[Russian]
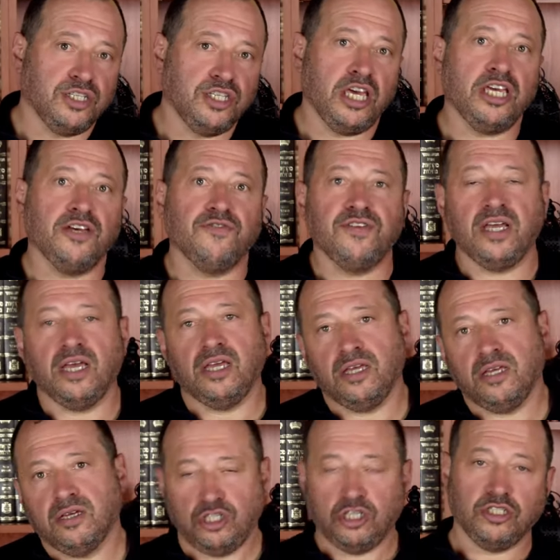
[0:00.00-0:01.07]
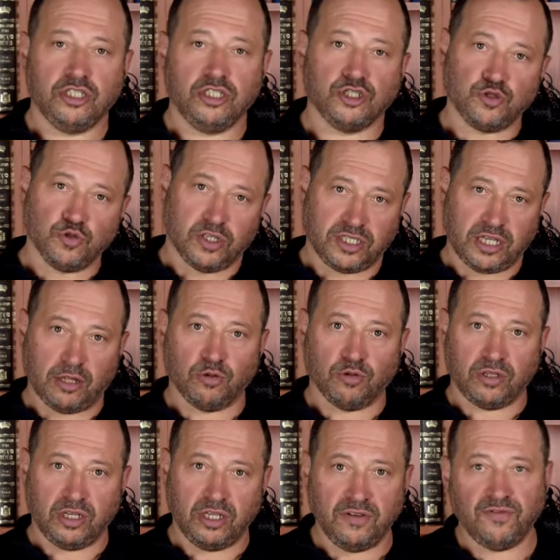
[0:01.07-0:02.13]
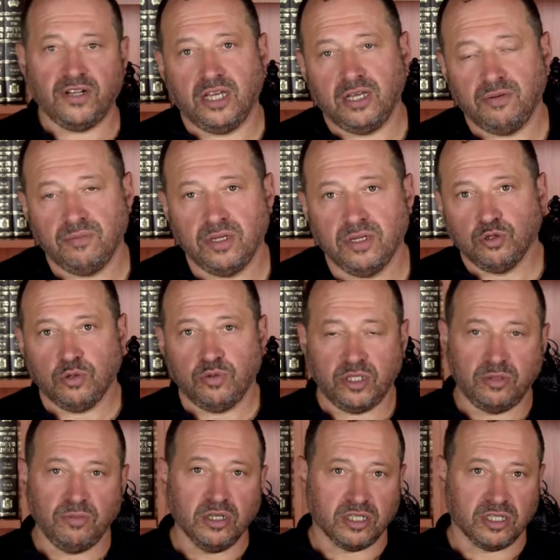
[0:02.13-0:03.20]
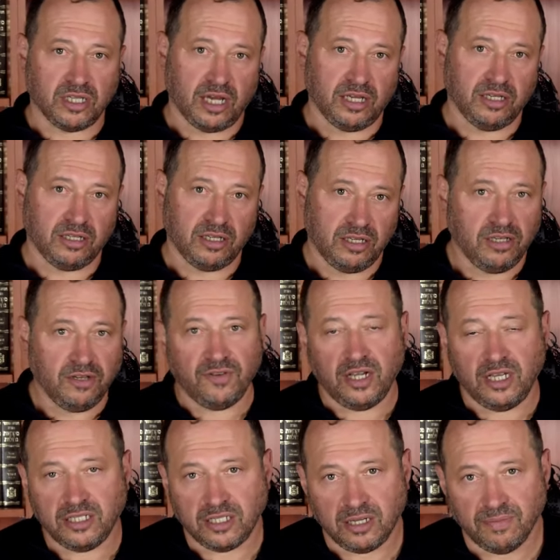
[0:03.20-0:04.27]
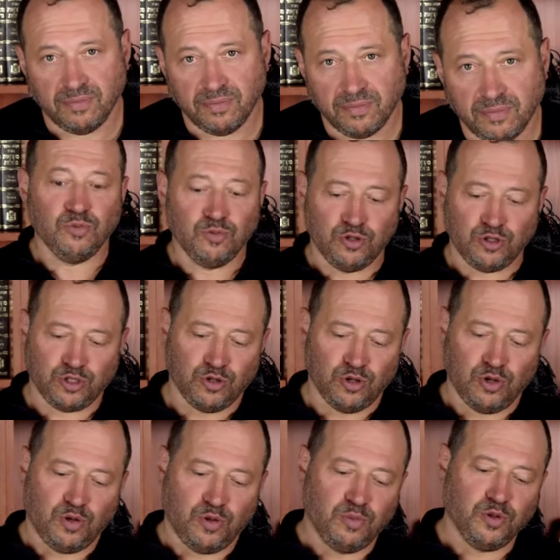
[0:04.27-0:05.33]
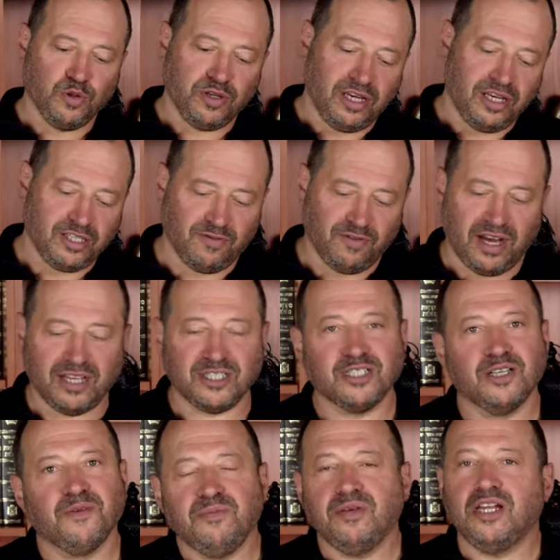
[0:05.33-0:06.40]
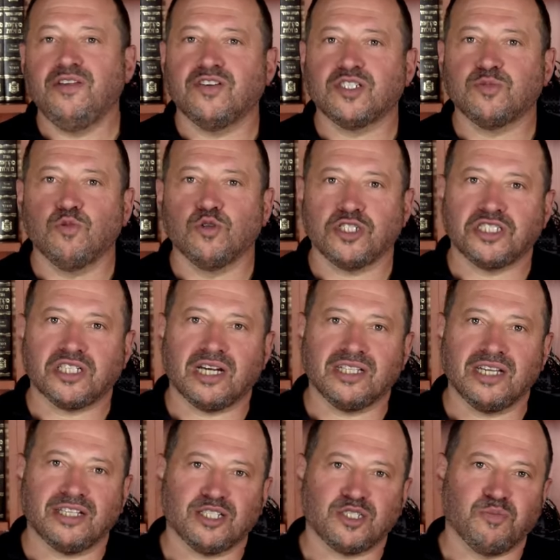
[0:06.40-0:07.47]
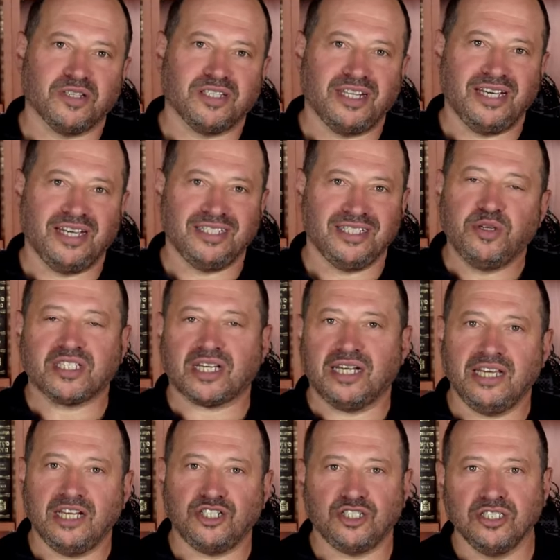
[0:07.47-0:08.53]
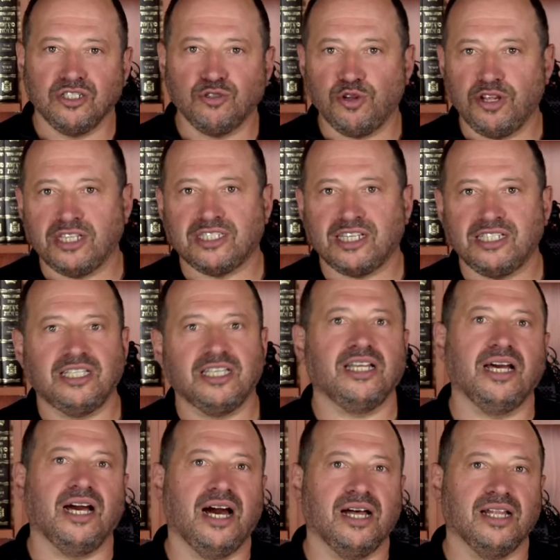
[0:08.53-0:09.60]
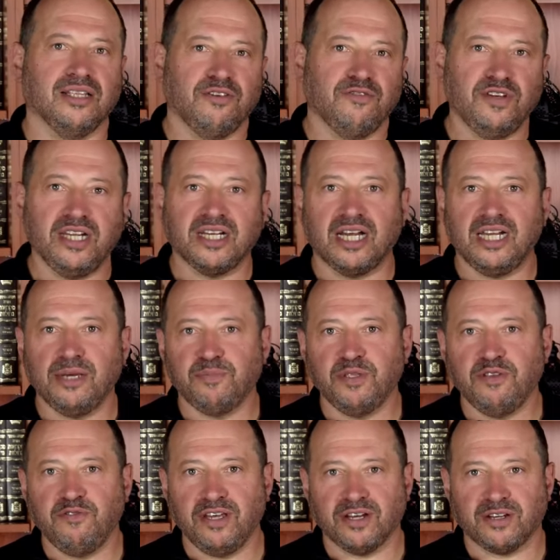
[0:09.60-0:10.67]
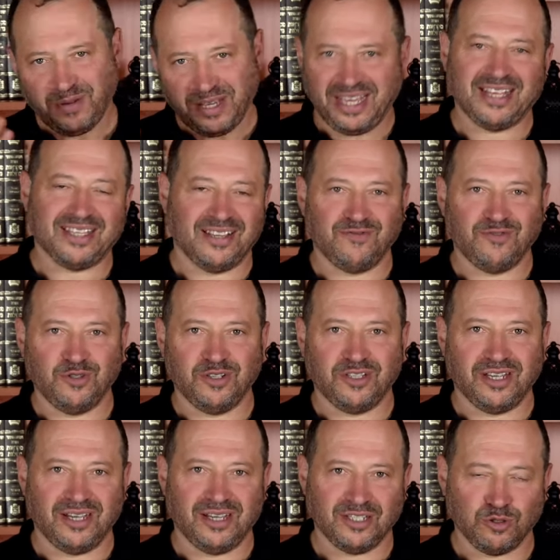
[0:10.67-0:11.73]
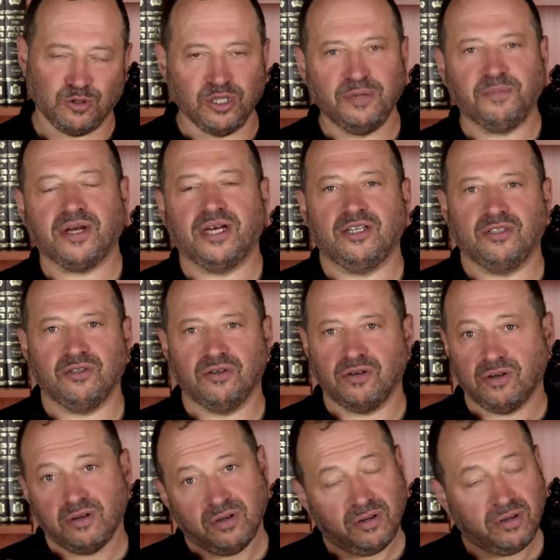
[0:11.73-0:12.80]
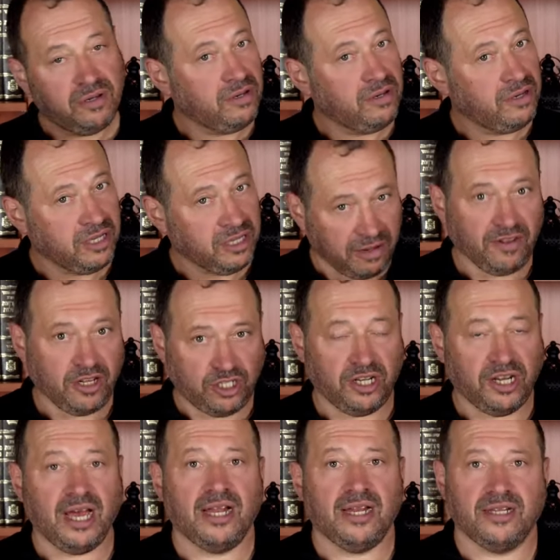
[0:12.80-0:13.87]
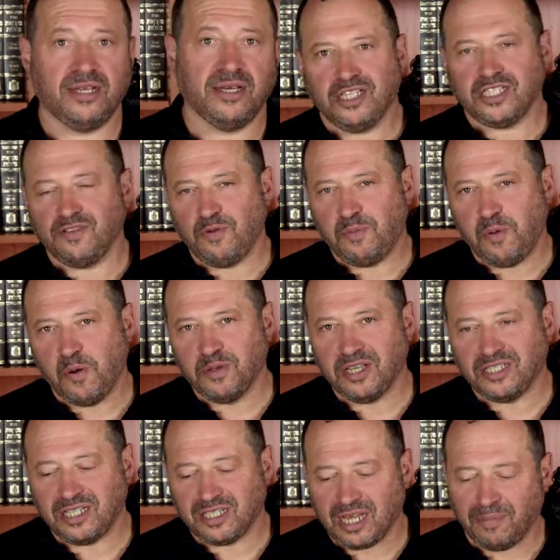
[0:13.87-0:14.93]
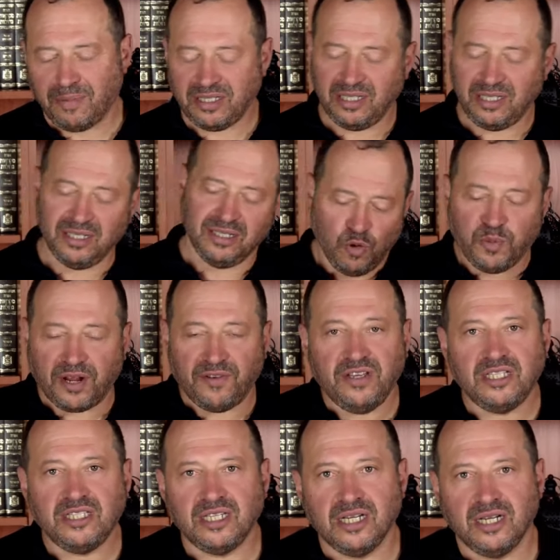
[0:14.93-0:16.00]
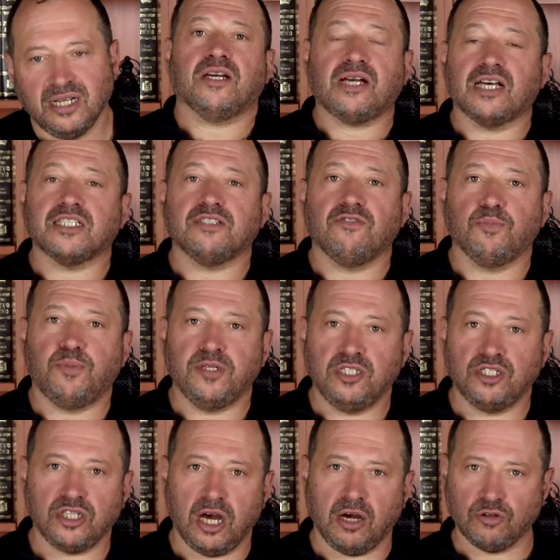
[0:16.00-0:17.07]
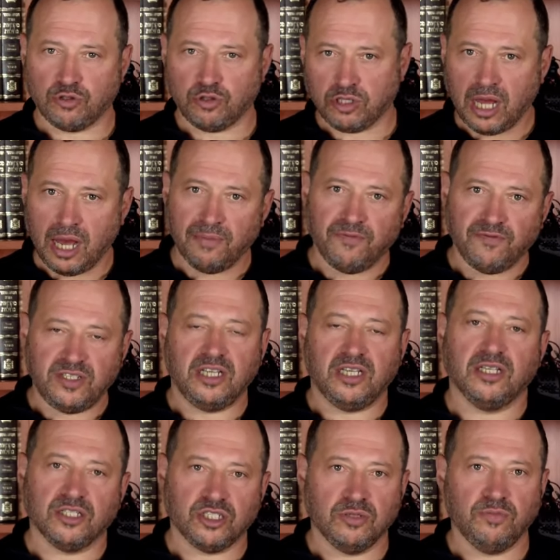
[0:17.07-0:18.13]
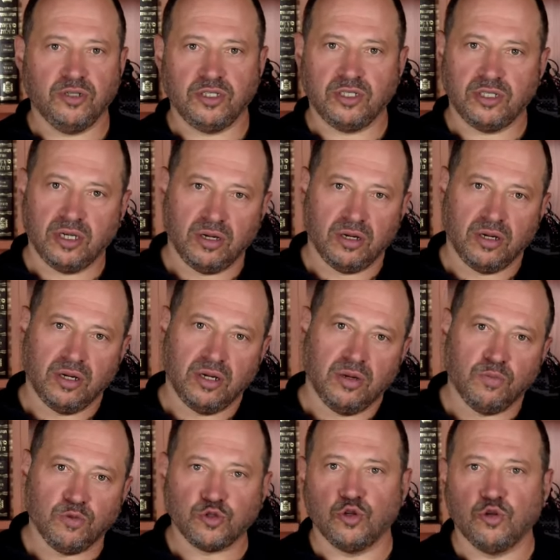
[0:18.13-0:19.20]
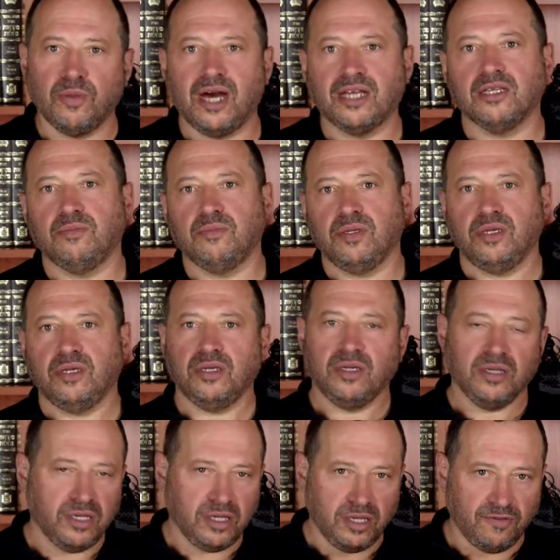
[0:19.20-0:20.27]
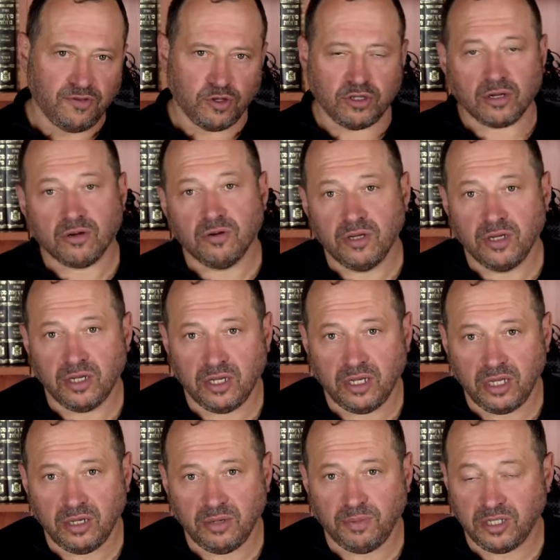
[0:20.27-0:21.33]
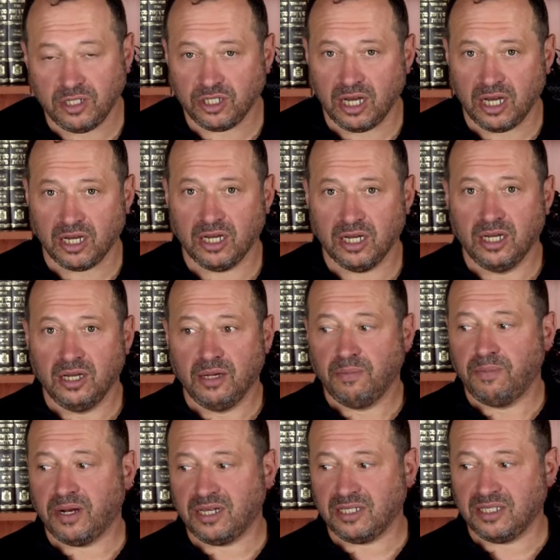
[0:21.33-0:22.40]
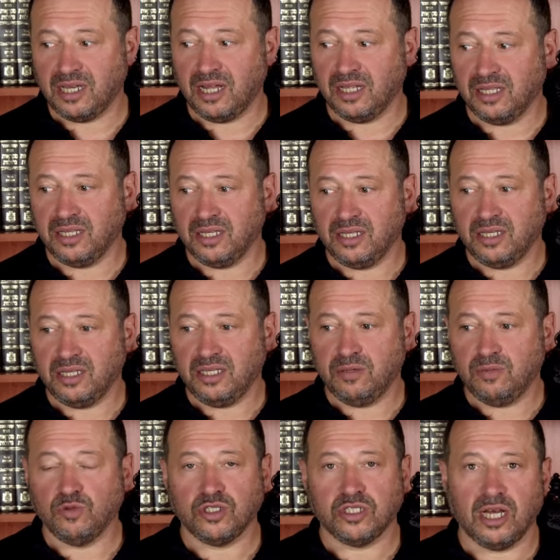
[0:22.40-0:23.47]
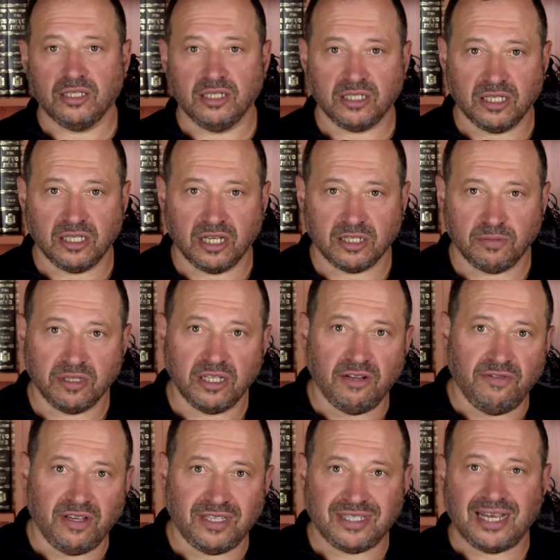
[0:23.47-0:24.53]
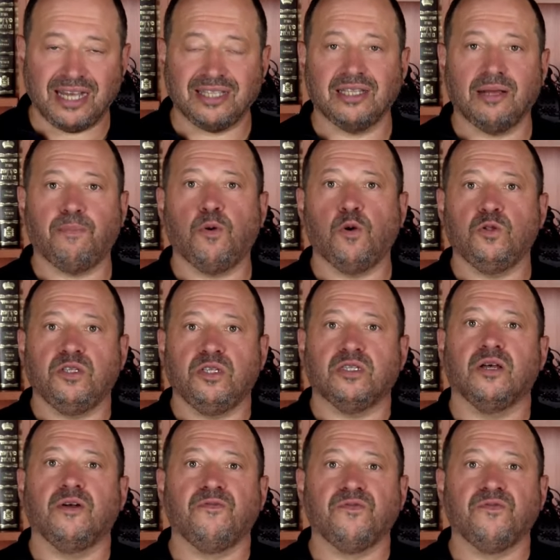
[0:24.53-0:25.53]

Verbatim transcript: не евреи через Иешуа станут евреями, то весь мир станет еврейским. Думаю, что многие из вас имели возможность когда-то смотреть бесконечный турецкий сериал «Великолепный век». Понятно, все это с улыбкой, но это вещи реальные. Если вы помните, там один управитель доказывал Падишаху, что там все должны быть мусульманами и все такое. И Падишах показал ему сад и сказал, смотри, весь сад наполнен